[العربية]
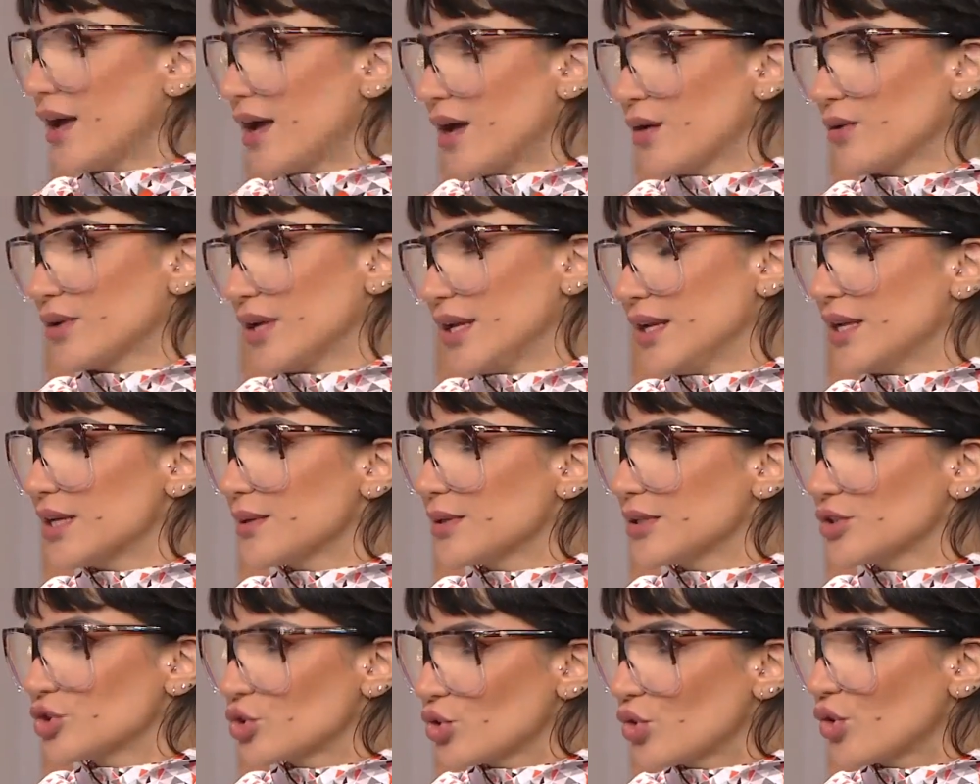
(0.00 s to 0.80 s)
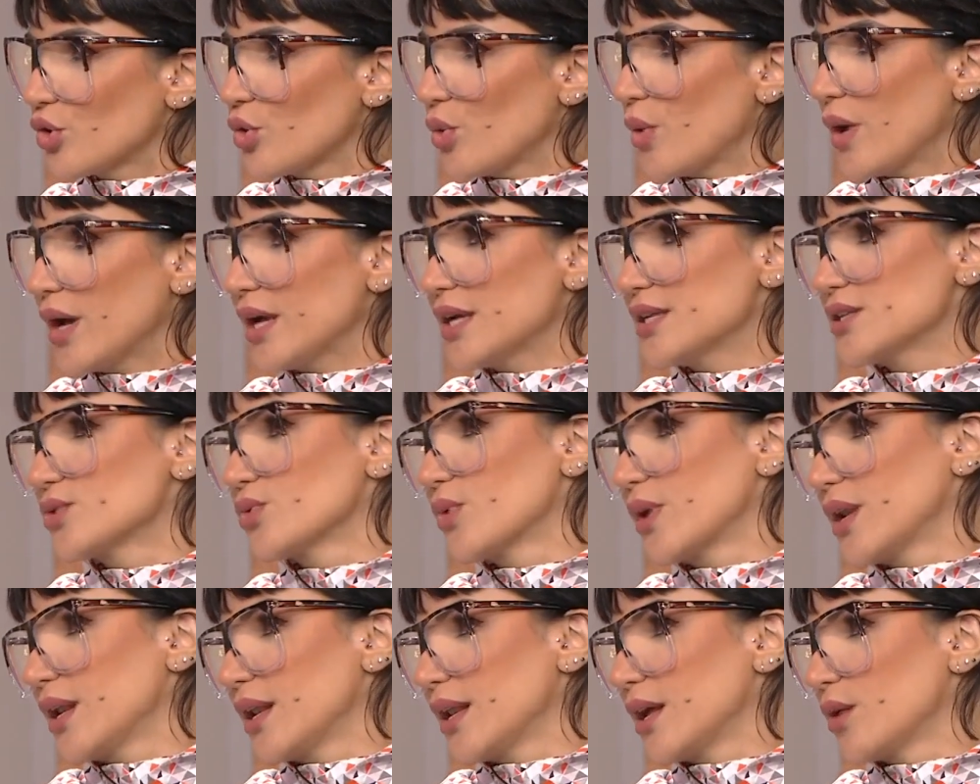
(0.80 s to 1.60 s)
او يا لا شغل وايز
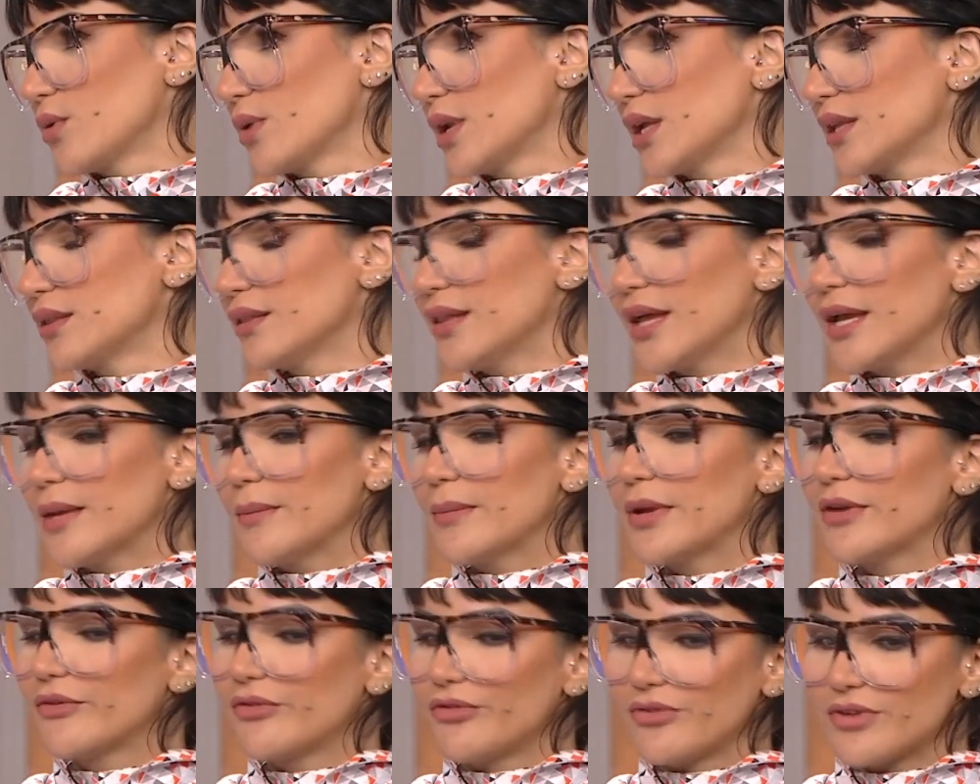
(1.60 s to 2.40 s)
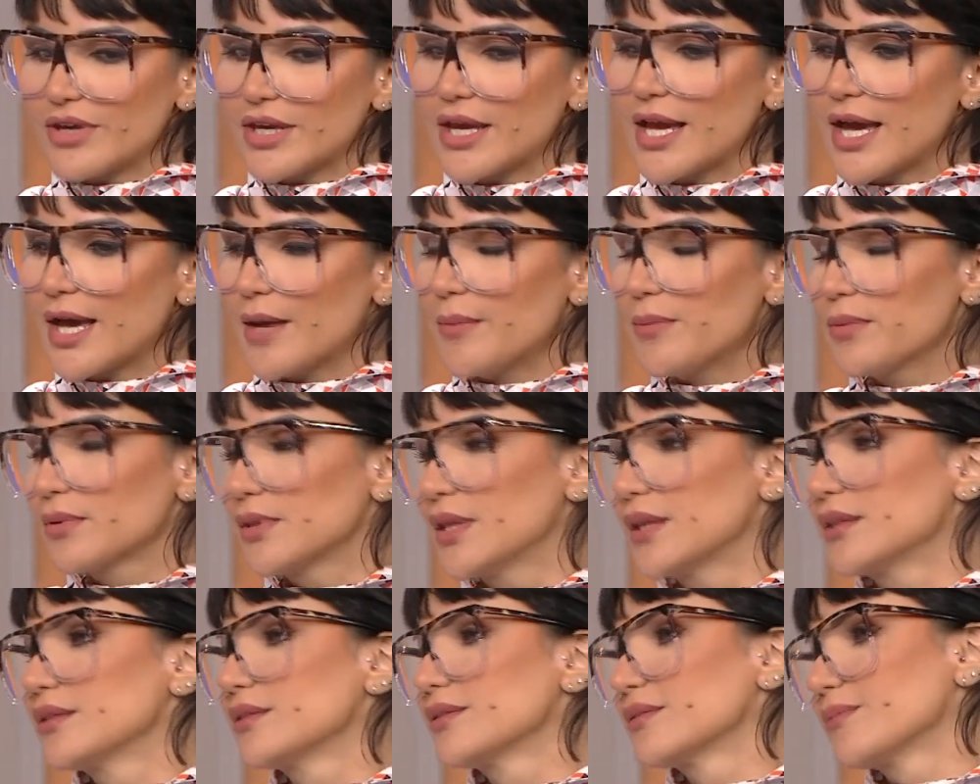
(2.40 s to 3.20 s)
ولا الاولاد دايما في جاب
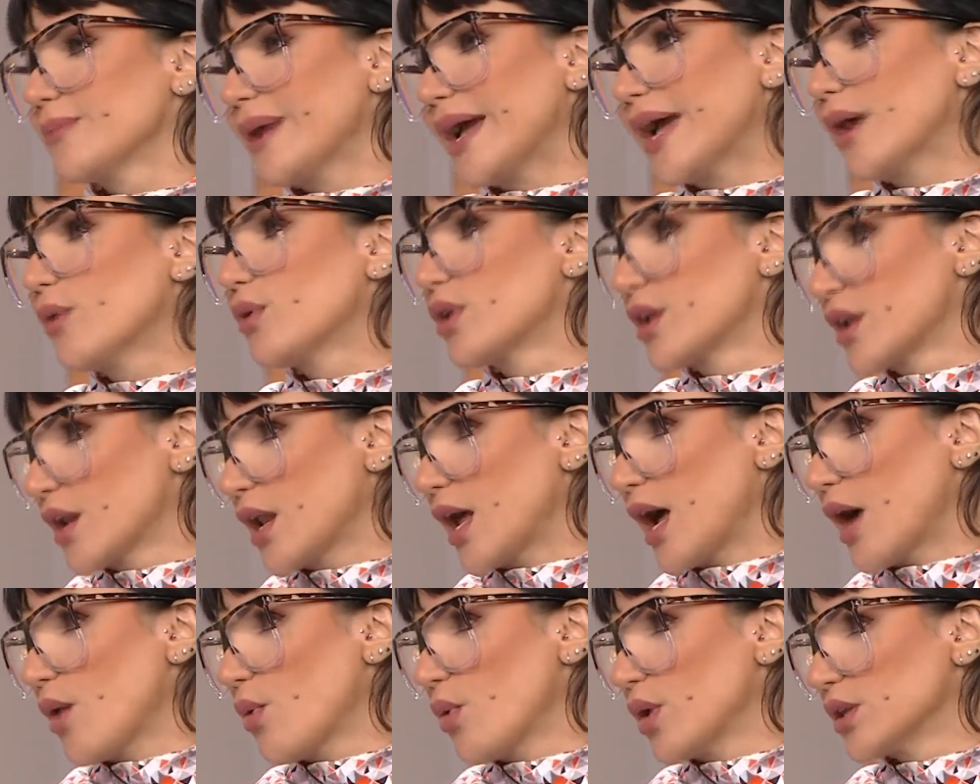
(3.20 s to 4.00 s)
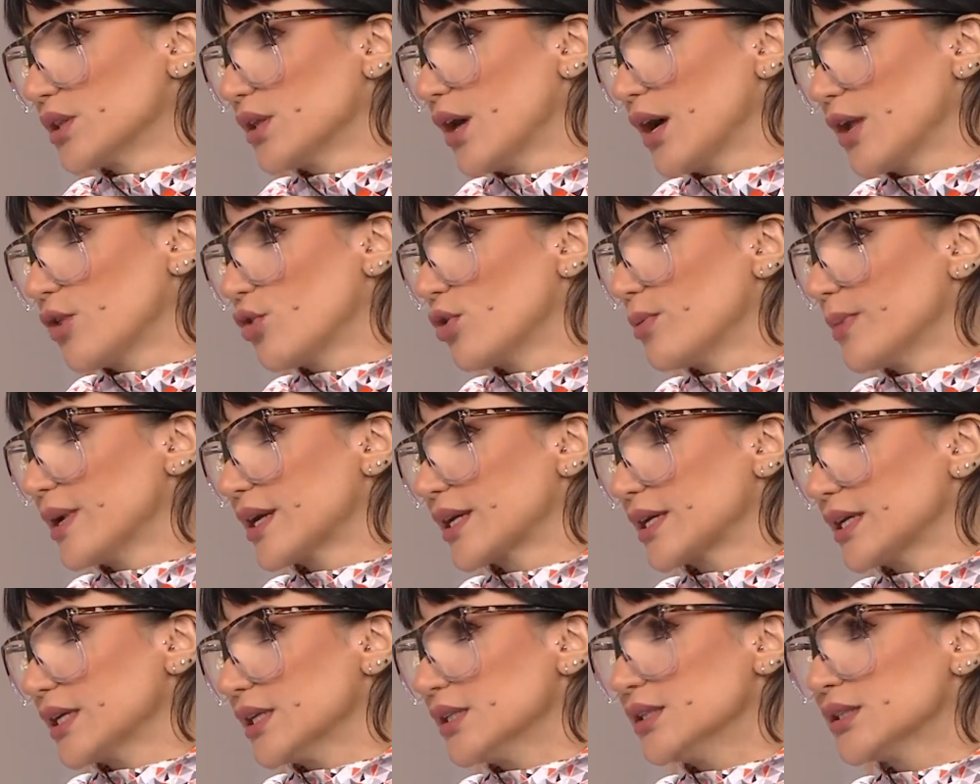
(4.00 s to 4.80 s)
ده بحاول ان انا اعوضها
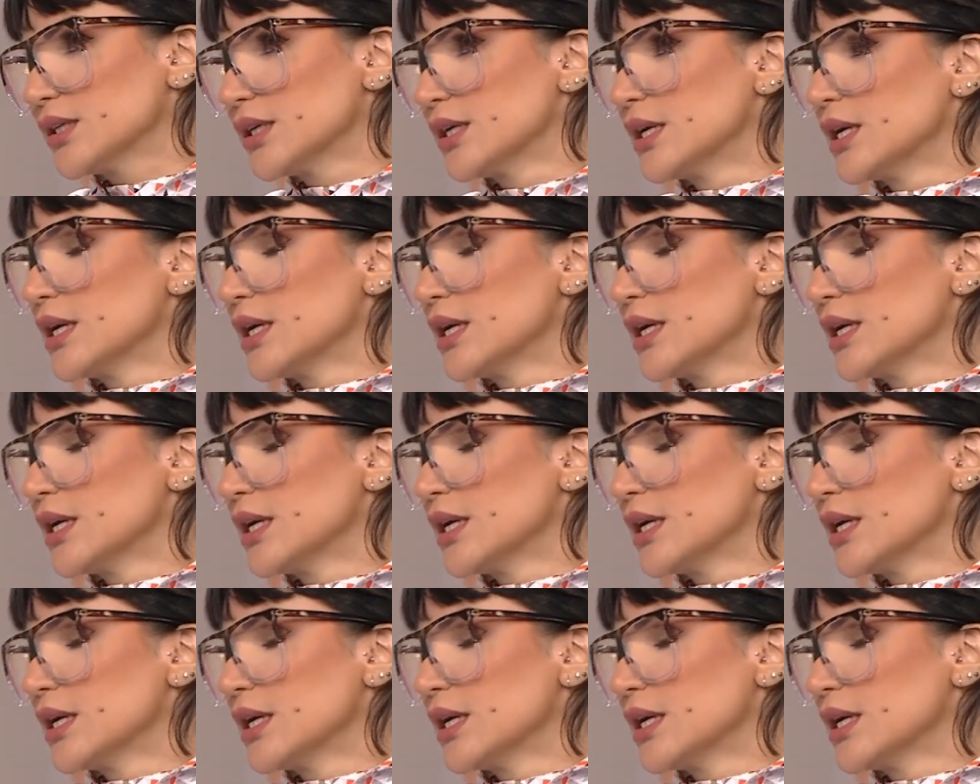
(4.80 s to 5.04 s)
لهم اكيد